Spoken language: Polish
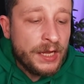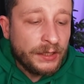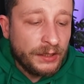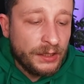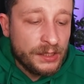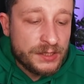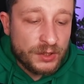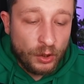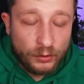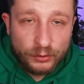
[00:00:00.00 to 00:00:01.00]
I
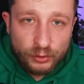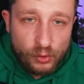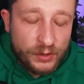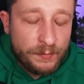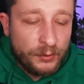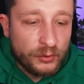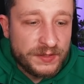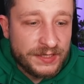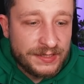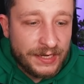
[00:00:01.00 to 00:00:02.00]
co? Drugi plus
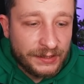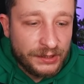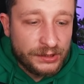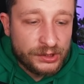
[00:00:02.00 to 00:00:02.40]
jest taki,